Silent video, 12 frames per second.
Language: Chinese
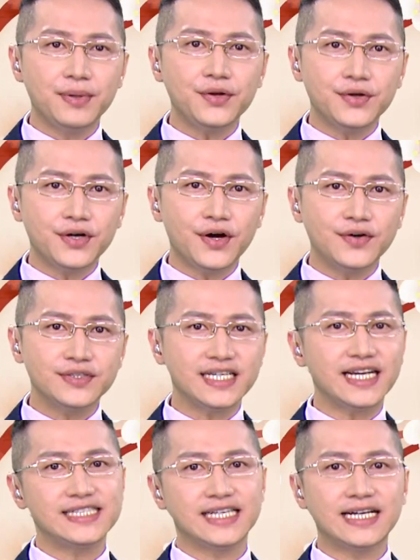譬如讲，
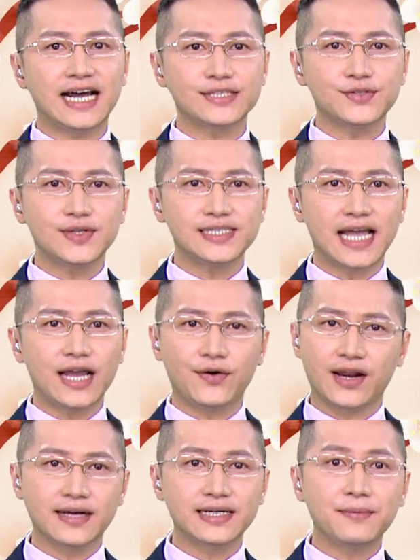这个庄卡所在，
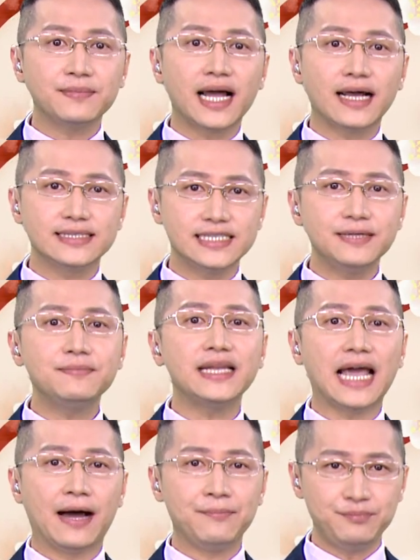互人感觉心
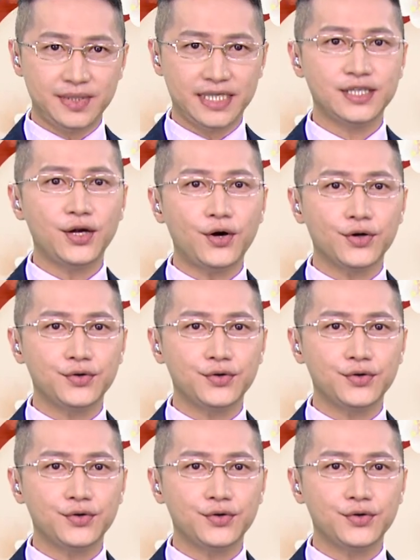凉鼻透